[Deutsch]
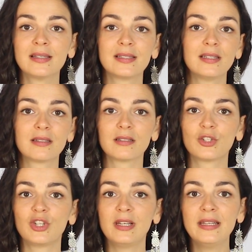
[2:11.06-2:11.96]
sind äh,
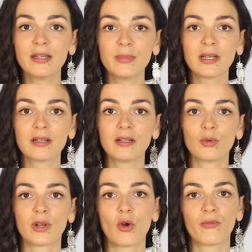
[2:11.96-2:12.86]
Geliermittel
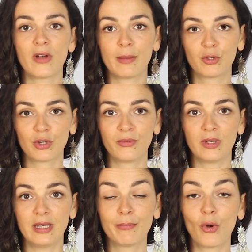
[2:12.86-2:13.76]
oder auch Farbstoffe
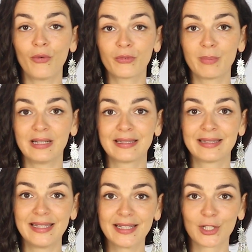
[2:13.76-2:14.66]
eben
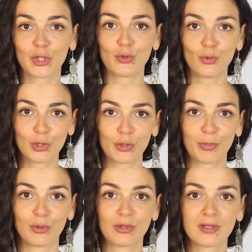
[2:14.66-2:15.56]
oftmals tierischen
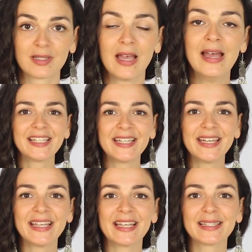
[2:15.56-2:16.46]
Ursprungs. Ich
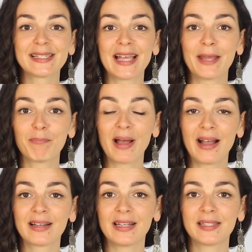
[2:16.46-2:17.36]
nenne dir jetzt ein
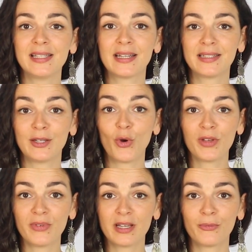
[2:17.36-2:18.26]
paar Klassiker, die
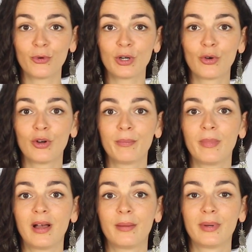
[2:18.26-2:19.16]
häufiger vorkommen,
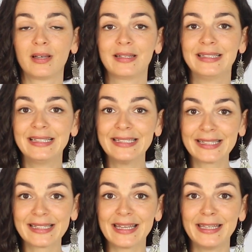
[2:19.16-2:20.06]
aber äh, die
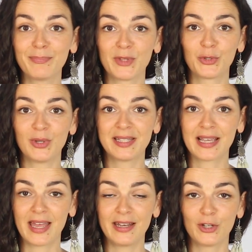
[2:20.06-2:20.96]
Liste erhebt natürlich
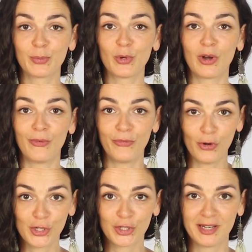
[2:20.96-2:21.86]
keinen Anspruch auf
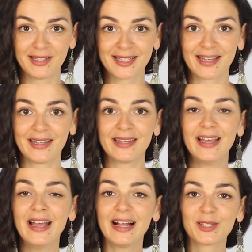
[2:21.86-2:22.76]
Vollständigkeit.
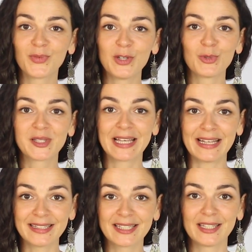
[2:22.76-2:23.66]
Also wenn du es
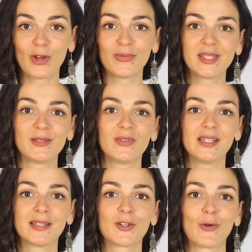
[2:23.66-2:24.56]
ganz genau wissen
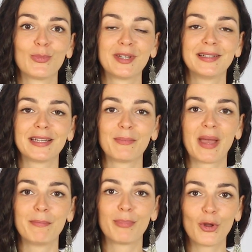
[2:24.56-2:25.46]
willst, schau unbedingt in
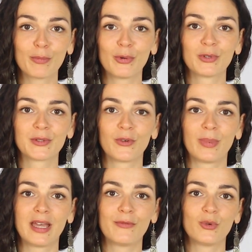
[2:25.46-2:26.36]
meinen Blogpost
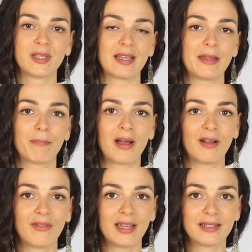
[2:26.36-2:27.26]
vorbei, wo ich ein
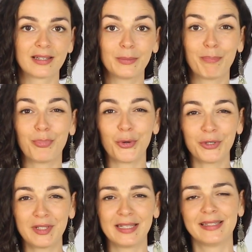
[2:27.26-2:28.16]
paar weitere
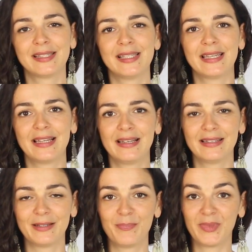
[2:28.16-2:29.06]
potenziell
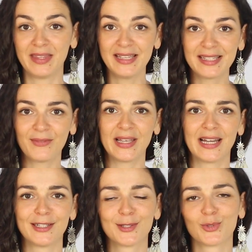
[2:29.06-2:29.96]
ähm, nicht
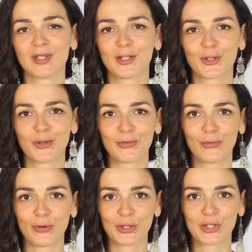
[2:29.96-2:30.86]
vegane Zusatzstoffe
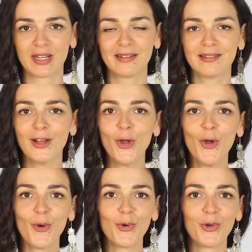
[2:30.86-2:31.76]
vorstelle.
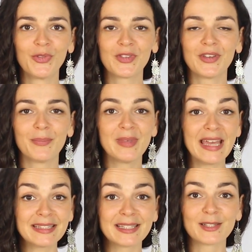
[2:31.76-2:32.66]
Und ähm,
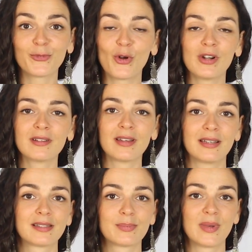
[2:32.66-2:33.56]
jetzt folgen
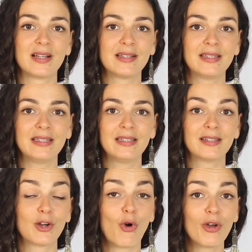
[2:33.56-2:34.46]
erstmal
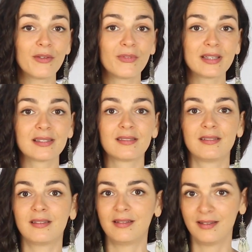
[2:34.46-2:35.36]
die
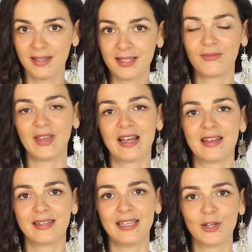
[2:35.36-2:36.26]
häufigsten nicht
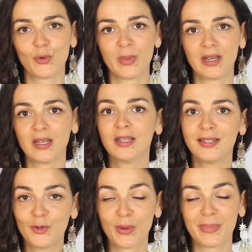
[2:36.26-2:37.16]
veganen E-Nummern,
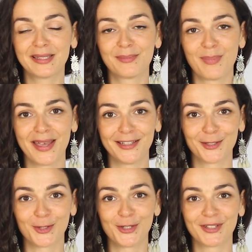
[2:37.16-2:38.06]
die du am besten meiden
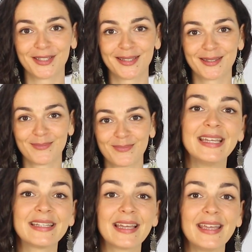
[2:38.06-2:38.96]
solltest.
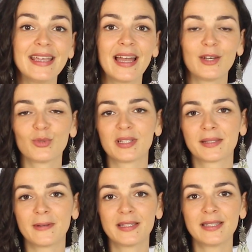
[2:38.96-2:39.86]
Hinter
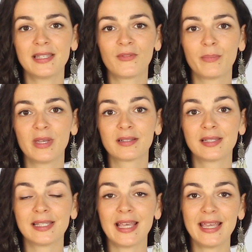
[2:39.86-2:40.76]
E120 verbirgt
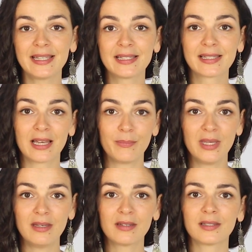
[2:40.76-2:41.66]
sich echtes
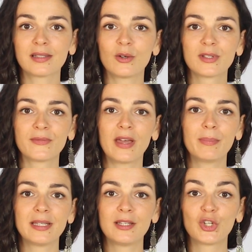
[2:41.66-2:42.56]
Kamin, das aus
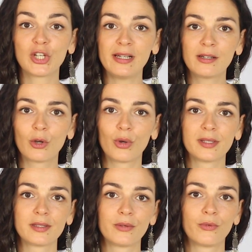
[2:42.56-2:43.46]
weiblichen
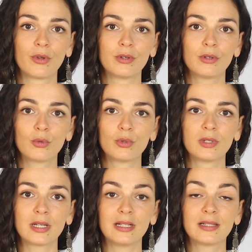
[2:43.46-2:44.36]
Schildläusen gewonnen
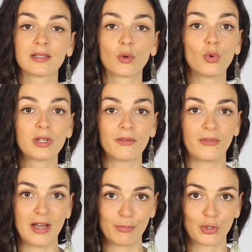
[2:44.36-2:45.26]
und als roter
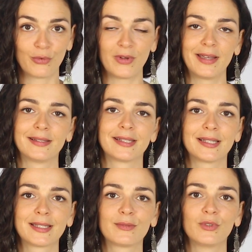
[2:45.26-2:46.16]
Farbstoff
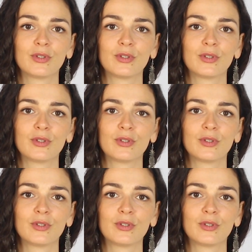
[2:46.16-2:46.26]
eingesetzt